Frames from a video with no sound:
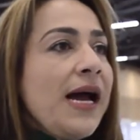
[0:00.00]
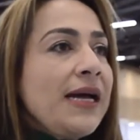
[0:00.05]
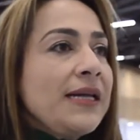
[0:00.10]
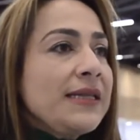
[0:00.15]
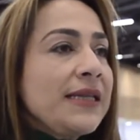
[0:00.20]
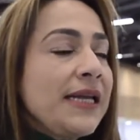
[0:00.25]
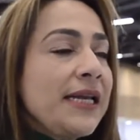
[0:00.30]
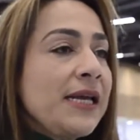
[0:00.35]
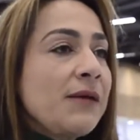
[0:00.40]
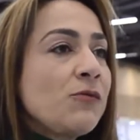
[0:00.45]

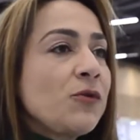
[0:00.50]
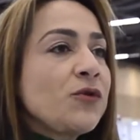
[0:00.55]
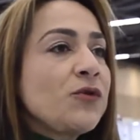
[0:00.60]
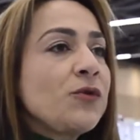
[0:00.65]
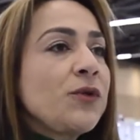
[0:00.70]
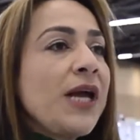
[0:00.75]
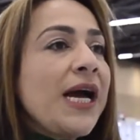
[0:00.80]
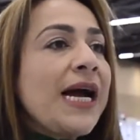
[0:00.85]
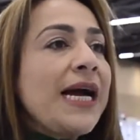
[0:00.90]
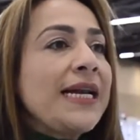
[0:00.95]
tenemos
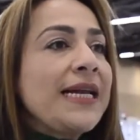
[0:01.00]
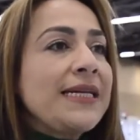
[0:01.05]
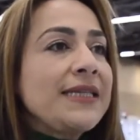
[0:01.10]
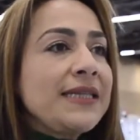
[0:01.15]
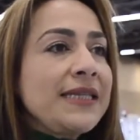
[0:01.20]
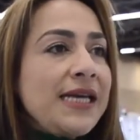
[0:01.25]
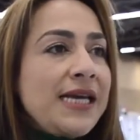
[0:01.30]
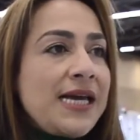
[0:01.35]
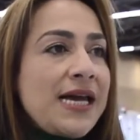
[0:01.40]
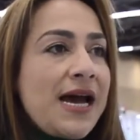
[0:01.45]
una
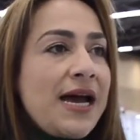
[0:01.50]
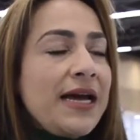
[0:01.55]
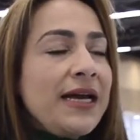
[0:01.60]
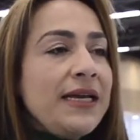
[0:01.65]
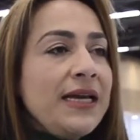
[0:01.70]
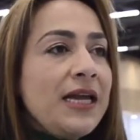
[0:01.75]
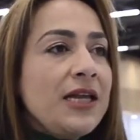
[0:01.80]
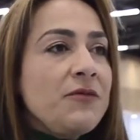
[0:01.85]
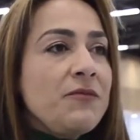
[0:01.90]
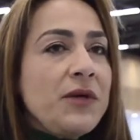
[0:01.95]
garantía en
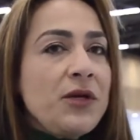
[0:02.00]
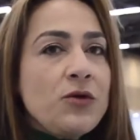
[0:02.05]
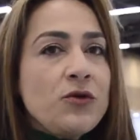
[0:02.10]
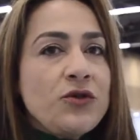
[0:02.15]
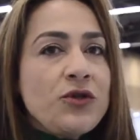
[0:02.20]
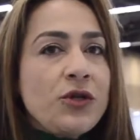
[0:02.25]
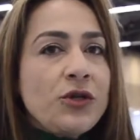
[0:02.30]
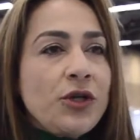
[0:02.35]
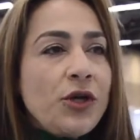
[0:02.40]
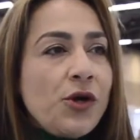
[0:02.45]
la
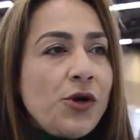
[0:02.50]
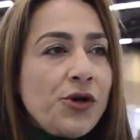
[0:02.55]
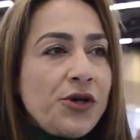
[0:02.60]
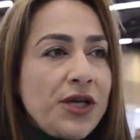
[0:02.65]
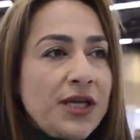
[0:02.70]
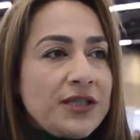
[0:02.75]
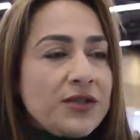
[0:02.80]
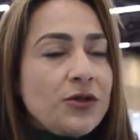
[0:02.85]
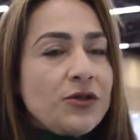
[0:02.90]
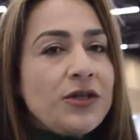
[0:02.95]
disminución de los
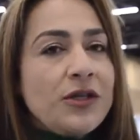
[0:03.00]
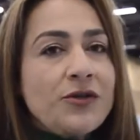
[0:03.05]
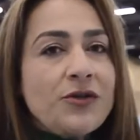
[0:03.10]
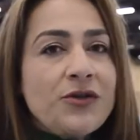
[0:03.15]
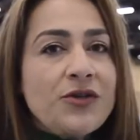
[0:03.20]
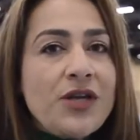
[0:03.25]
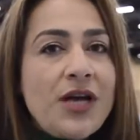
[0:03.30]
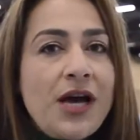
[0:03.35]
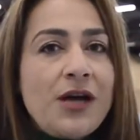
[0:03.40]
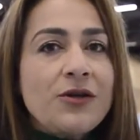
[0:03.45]
riesgos
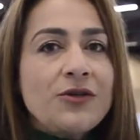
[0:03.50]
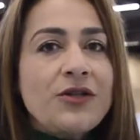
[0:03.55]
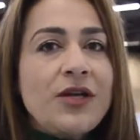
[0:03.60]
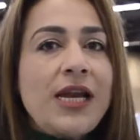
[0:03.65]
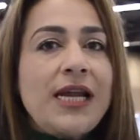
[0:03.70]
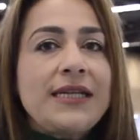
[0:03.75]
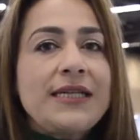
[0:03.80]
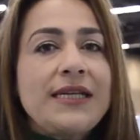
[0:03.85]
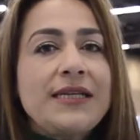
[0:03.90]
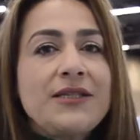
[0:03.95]
asociados a
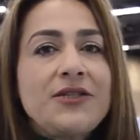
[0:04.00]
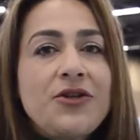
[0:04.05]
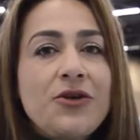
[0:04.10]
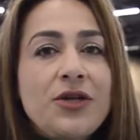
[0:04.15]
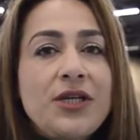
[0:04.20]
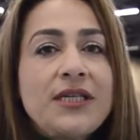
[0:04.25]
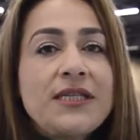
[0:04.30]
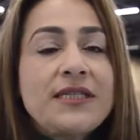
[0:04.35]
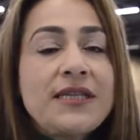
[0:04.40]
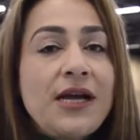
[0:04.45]
la atención
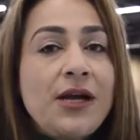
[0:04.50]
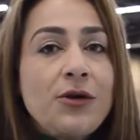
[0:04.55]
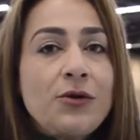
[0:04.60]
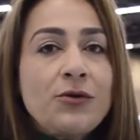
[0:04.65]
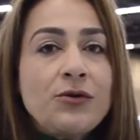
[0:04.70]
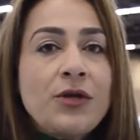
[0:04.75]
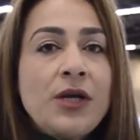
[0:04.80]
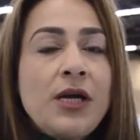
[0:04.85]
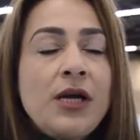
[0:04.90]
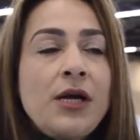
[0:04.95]
en
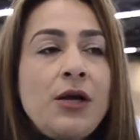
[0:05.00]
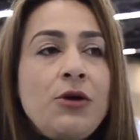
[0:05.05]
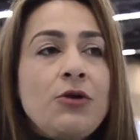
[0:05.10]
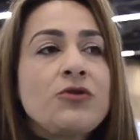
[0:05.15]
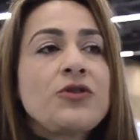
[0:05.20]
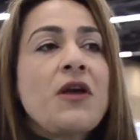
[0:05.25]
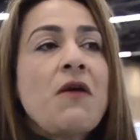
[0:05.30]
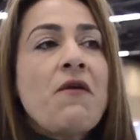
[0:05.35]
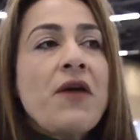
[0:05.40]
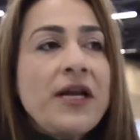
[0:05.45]
salud,
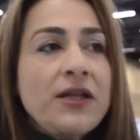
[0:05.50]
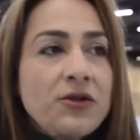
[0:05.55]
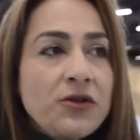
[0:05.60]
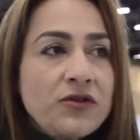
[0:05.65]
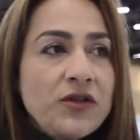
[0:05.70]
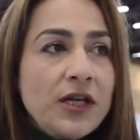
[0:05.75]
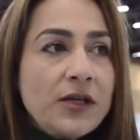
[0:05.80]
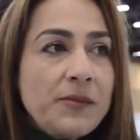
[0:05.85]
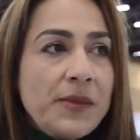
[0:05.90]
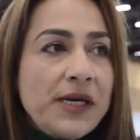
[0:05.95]
los
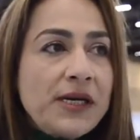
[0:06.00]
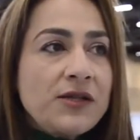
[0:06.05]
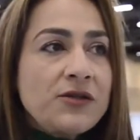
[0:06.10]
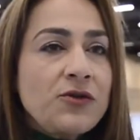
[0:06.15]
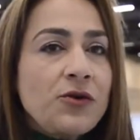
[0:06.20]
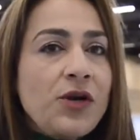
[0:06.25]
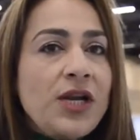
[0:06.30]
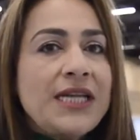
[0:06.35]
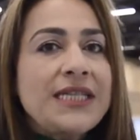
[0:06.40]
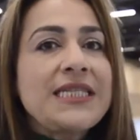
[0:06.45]
eventos
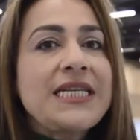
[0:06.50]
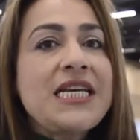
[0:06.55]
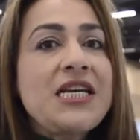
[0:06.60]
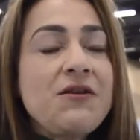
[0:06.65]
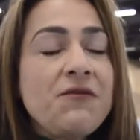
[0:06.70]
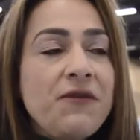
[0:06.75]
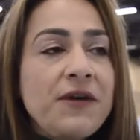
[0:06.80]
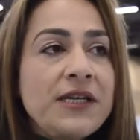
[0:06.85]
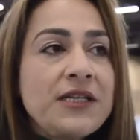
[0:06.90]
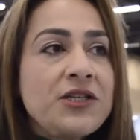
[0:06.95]
adversos, las
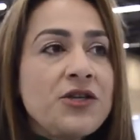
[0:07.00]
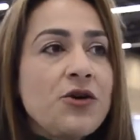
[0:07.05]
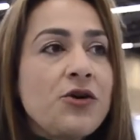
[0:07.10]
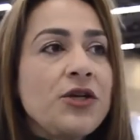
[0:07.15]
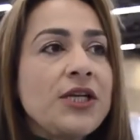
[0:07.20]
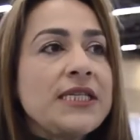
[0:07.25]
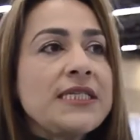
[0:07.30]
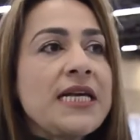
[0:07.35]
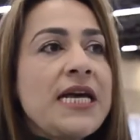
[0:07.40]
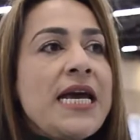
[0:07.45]

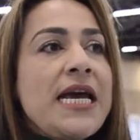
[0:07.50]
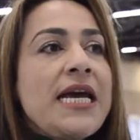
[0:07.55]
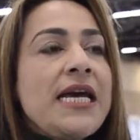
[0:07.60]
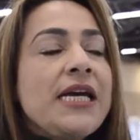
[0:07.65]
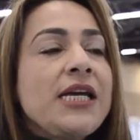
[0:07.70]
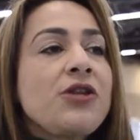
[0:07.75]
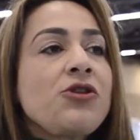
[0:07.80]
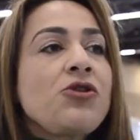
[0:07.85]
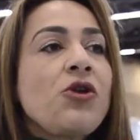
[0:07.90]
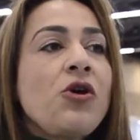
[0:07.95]
infecciones
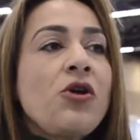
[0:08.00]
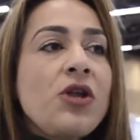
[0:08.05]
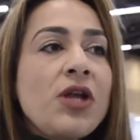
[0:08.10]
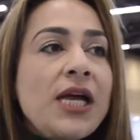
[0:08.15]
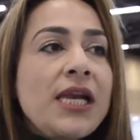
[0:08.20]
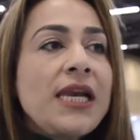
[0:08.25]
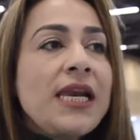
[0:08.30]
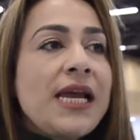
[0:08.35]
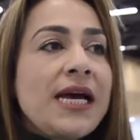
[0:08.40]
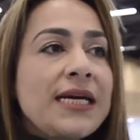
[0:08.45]
y
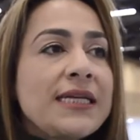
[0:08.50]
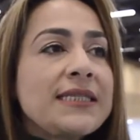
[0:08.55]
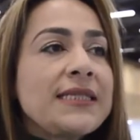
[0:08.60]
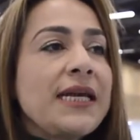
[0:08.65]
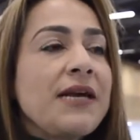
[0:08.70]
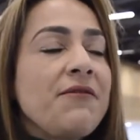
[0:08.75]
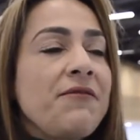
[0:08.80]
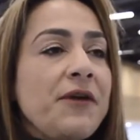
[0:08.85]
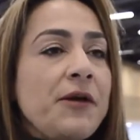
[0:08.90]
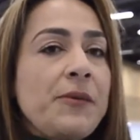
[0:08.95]
todas las
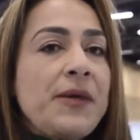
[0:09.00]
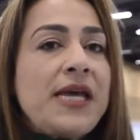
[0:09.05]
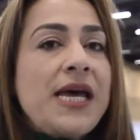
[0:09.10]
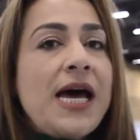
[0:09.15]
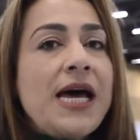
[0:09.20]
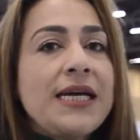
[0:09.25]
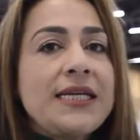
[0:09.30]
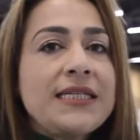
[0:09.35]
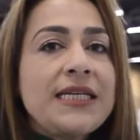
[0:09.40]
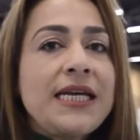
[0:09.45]

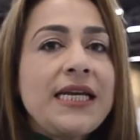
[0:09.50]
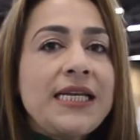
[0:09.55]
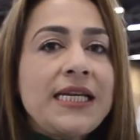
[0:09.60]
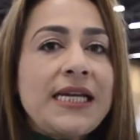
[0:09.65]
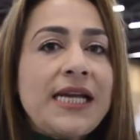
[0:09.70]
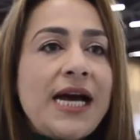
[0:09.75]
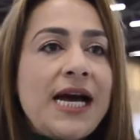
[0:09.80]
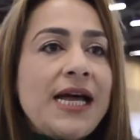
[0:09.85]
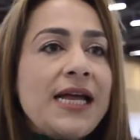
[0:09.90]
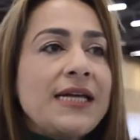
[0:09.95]
enfermedades
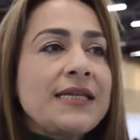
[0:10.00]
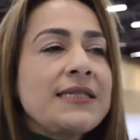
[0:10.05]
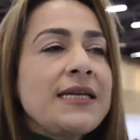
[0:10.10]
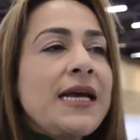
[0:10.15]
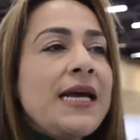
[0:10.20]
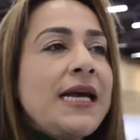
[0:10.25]
generadas